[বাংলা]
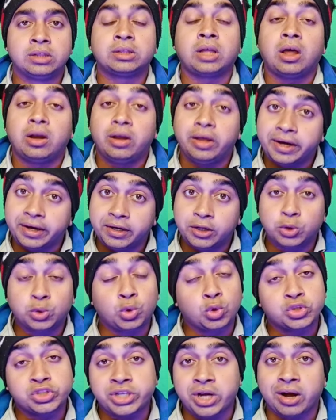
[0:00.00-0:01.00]
তাহলে এখানে
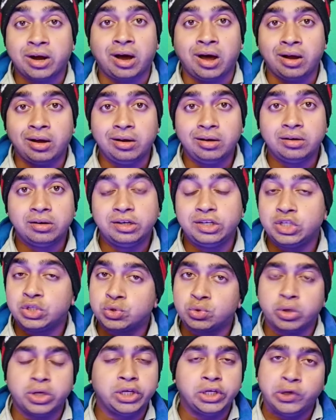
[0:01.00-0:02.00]
দোষ টাকার
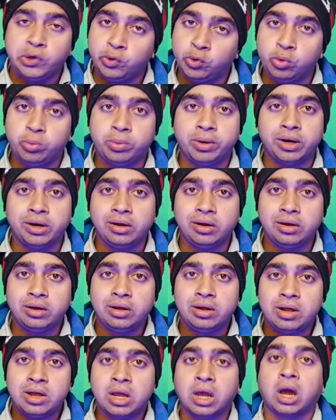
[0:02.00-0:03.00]
নিশ্চয়ই ইউটিউবের
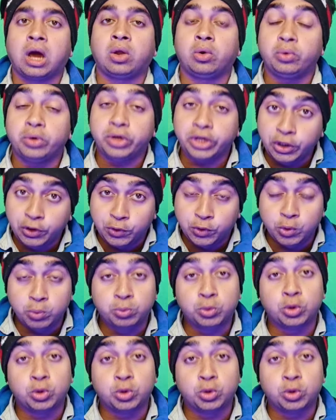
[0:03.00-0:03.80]
কারণ ইউটিউব